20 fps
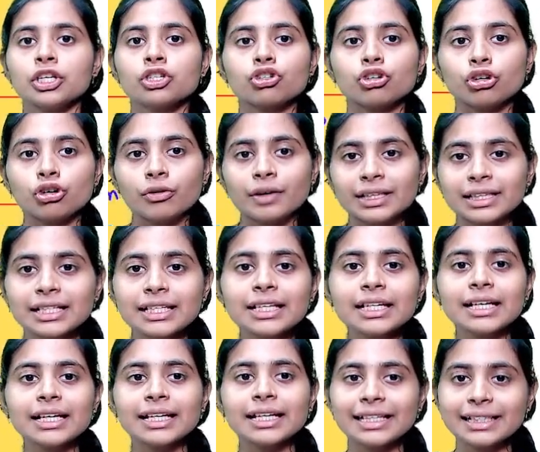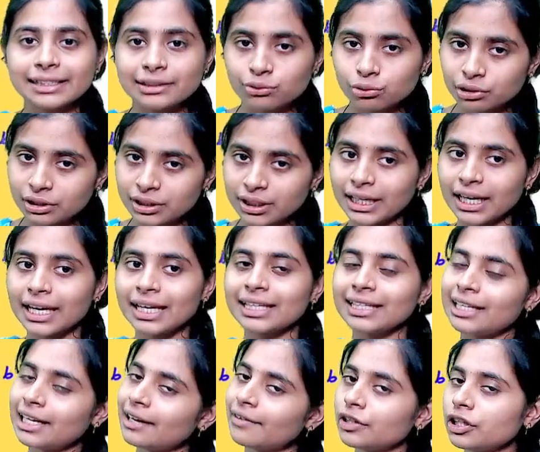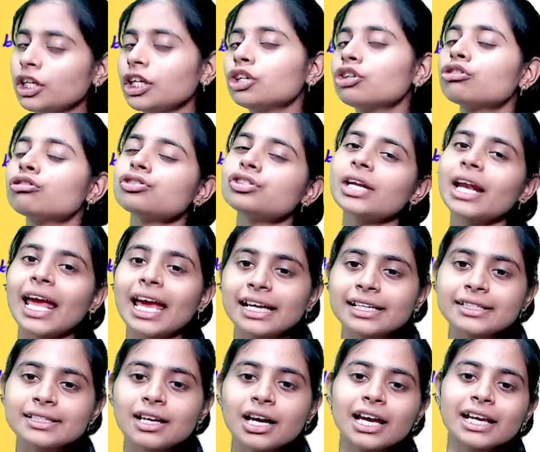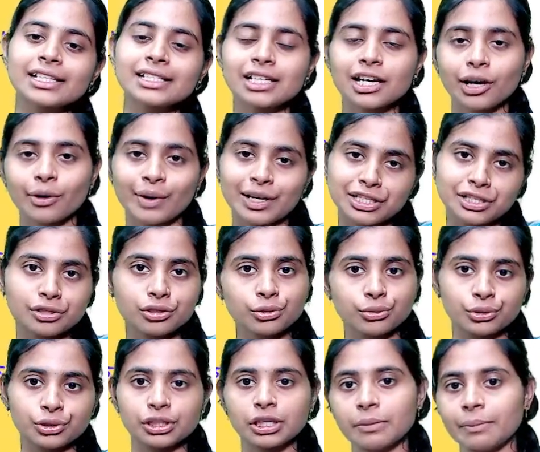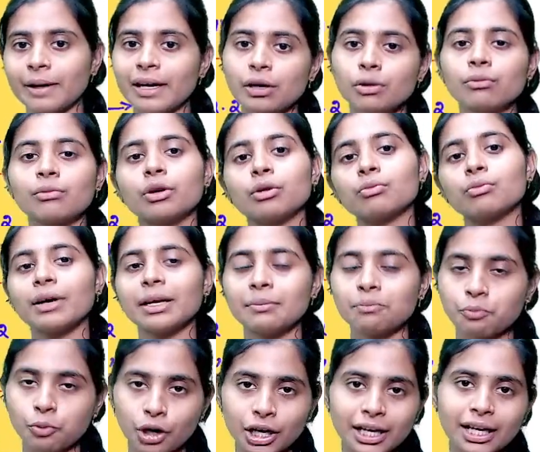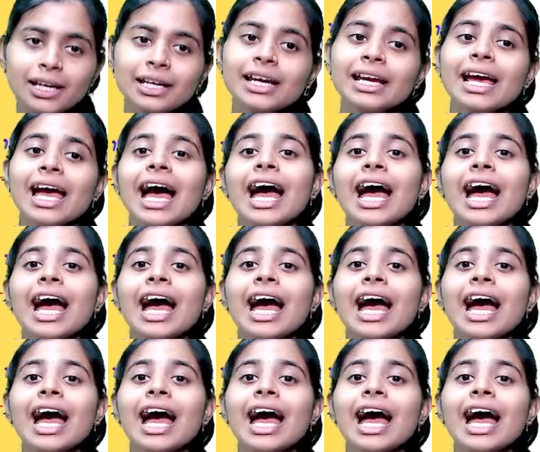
ஸோ வந்து இது கொடுத்துருக்க இதில் வந்து இன்னும் கொஞ்சம் நான் எக்ஸ்ட்ரா எக்ஸ்ட்ரா கொஷின்ஸ் கொடுத்துருப்பேன் ரொம்ப ரொம்ப இம்பார்ட்டன்ட்